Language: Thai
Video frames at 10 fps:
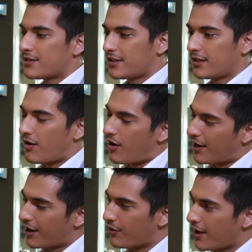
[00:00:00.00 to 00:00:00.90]
ชินขอ
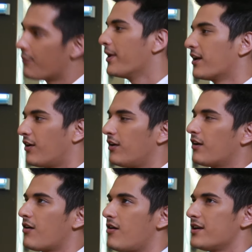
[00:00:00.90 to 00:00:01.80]
นากโกย่าวิงเนาะ
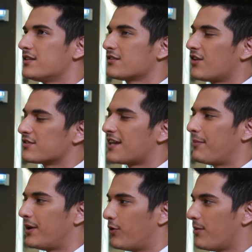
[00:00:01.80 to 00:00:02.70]
แล้วก็อีกสักสองสาม
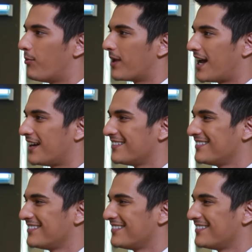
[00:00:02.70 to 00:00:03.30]
เมนูให้ผมแล้วกัน